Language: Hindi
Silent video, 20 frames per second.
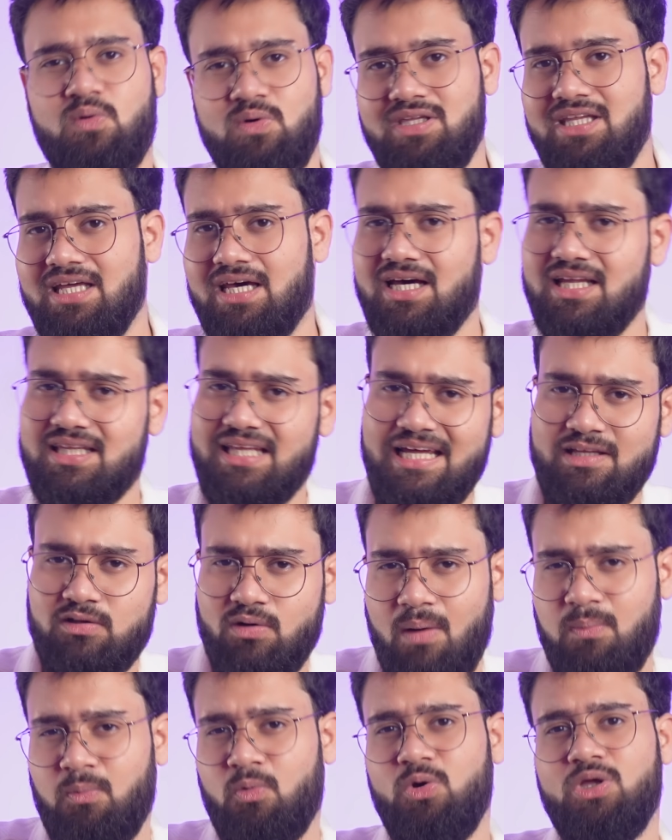कोई दिक्कत आई तो
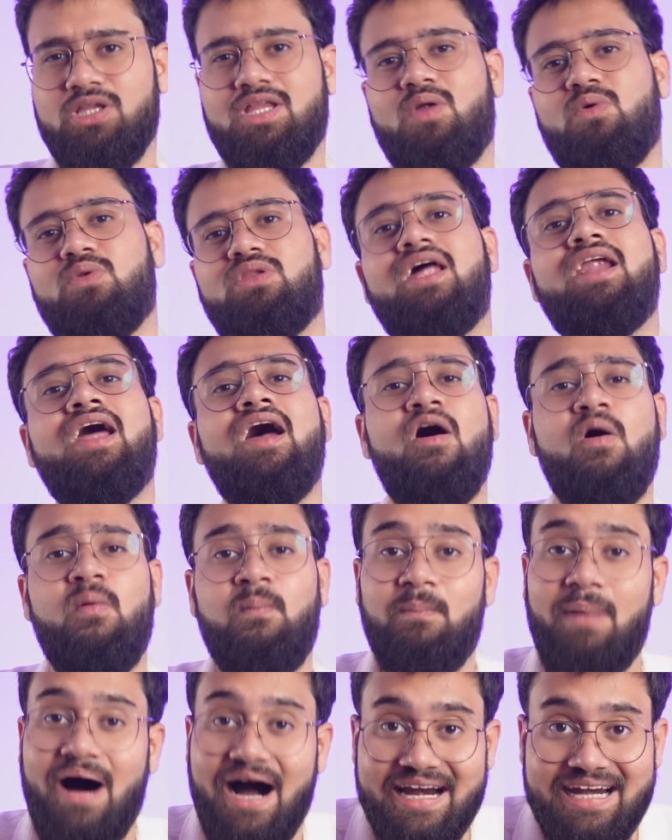आपको इधर उधर
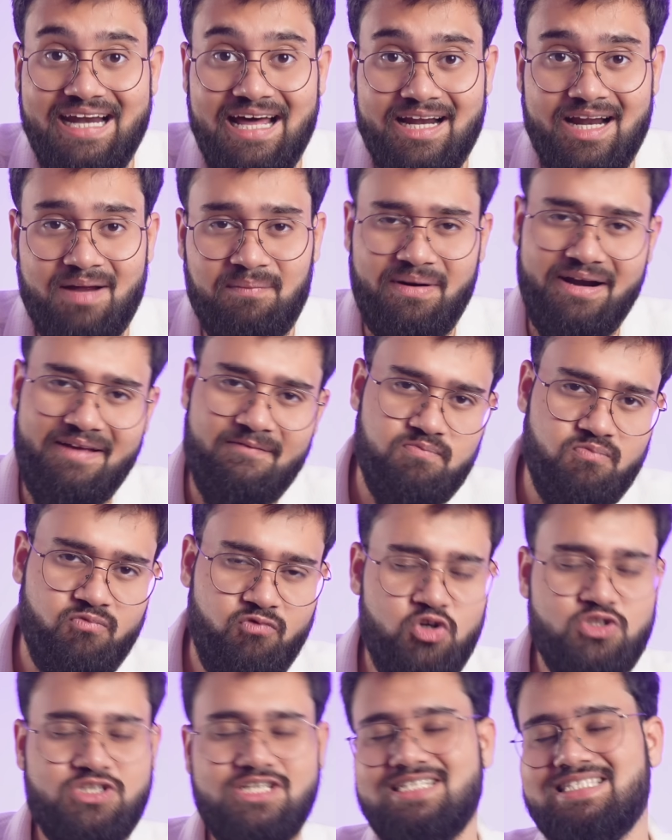भागना ना पड़े
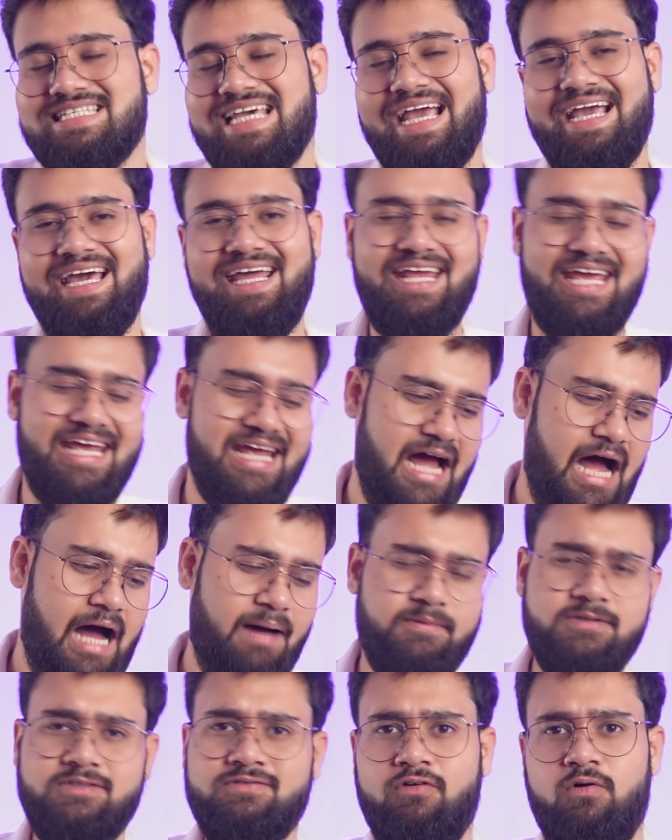वो चीज़ चेक करके
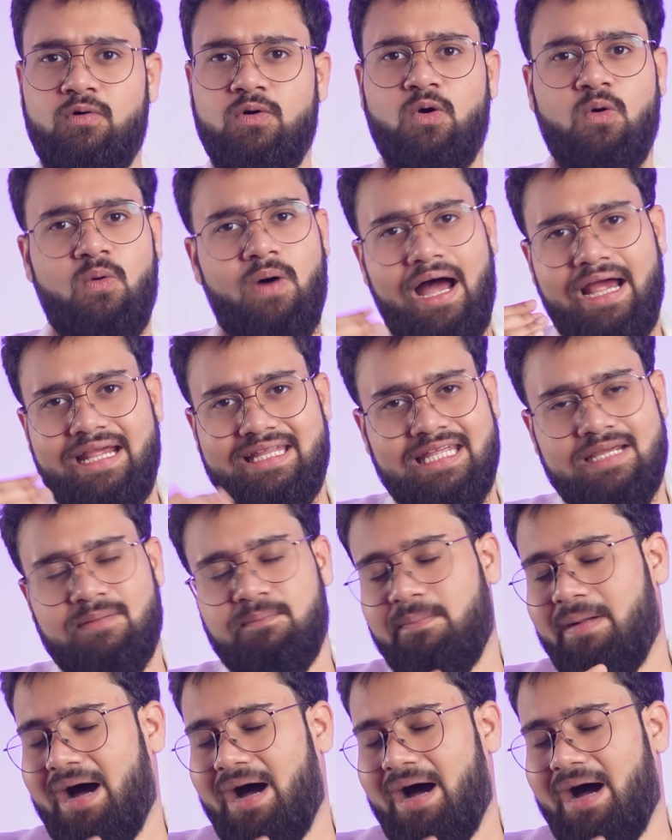आप इस फ़ोन को आई थिंक